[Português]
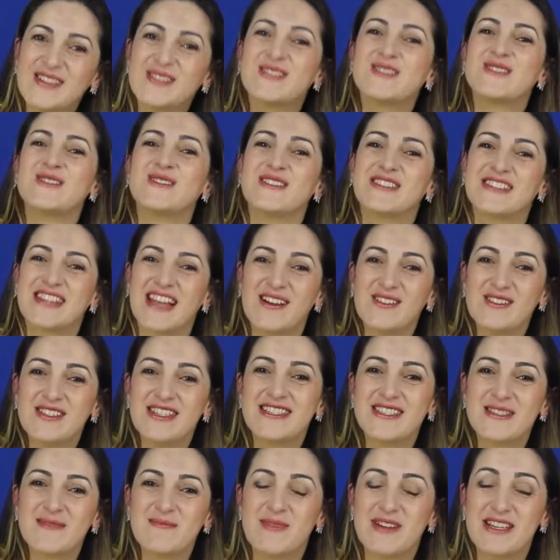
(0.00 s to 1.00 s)
Eu sou
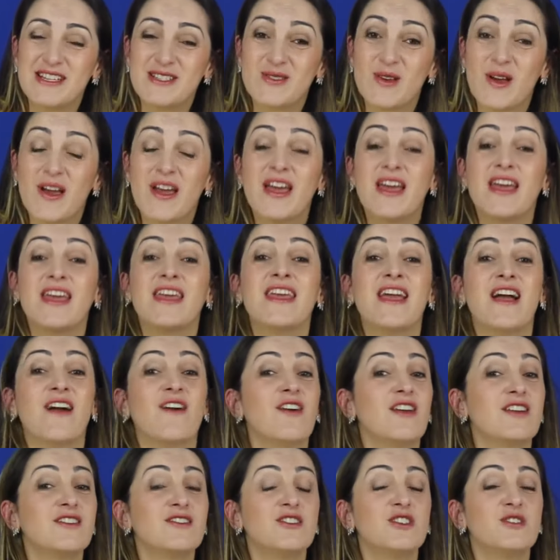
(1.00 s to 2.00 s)
Cláudia Simplício e
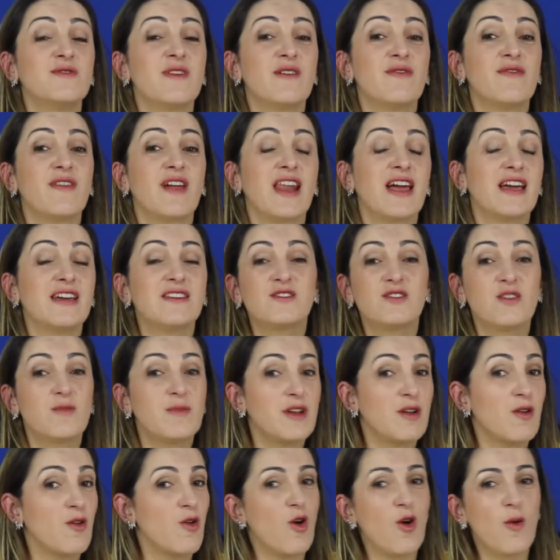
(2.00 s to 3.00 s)
agora a gente vai falar
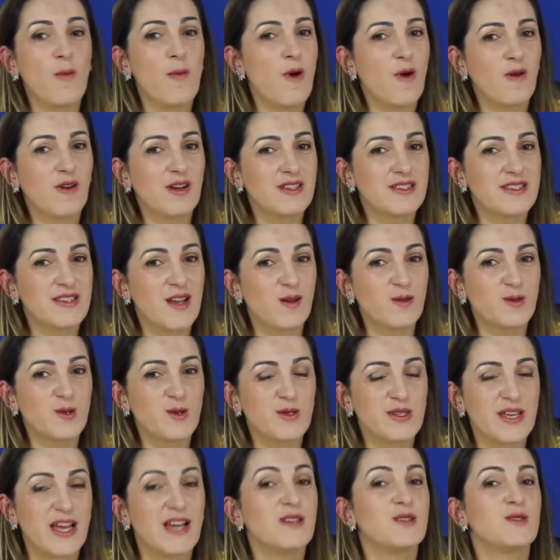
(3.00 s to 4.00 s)
sobre como alcançar o
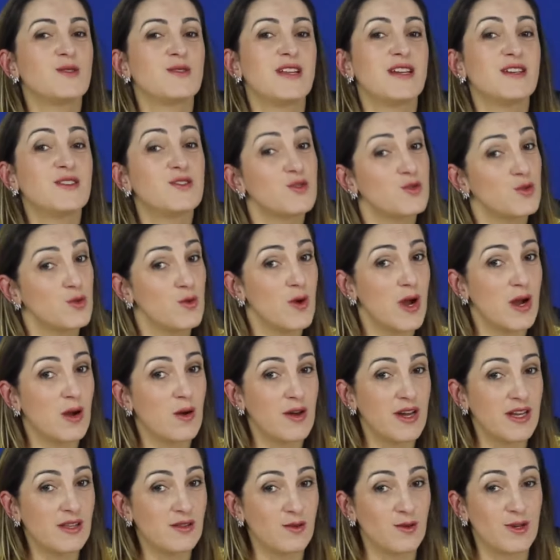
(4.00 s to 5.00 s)
sucesso na sua
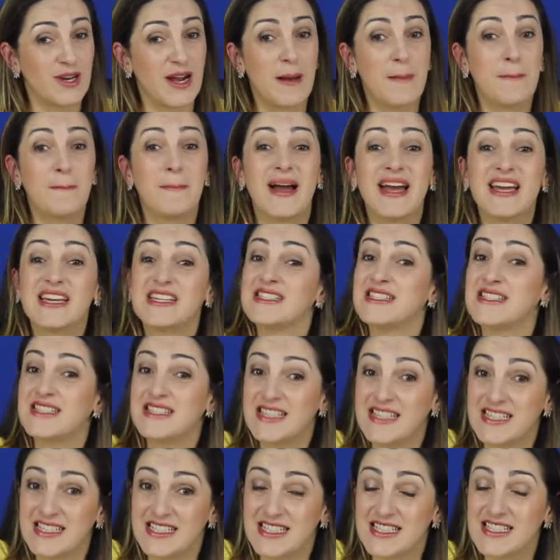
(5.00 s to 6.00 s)
corretora.
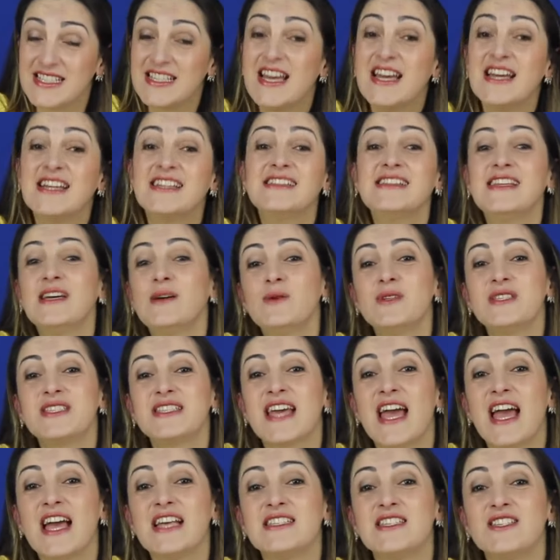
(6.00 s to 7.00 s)
Mas antes, não
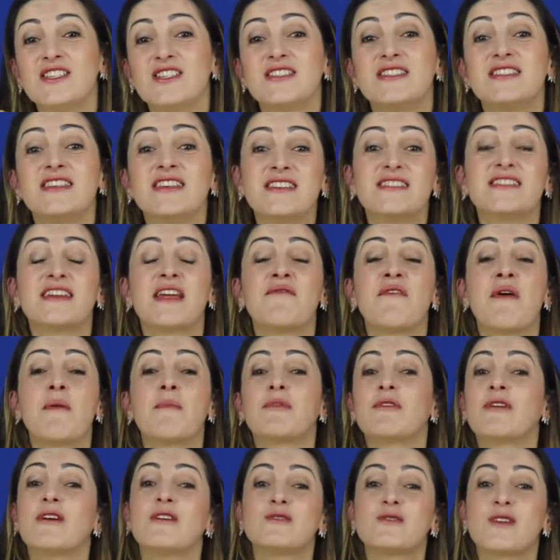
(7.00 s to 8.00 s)
esquece de se
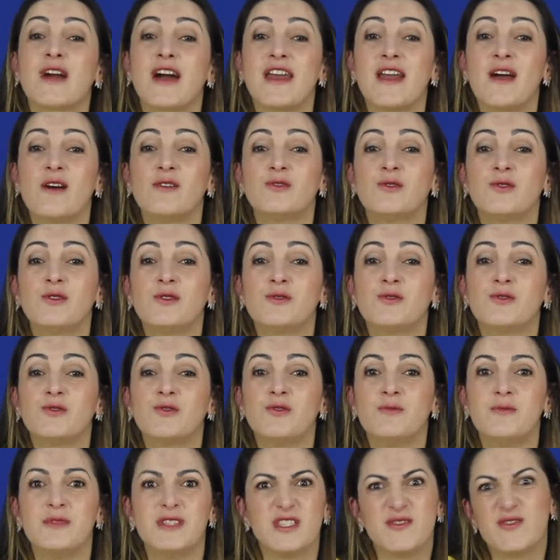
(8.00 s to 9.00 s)
inscrever para o nosso canal do YouTube.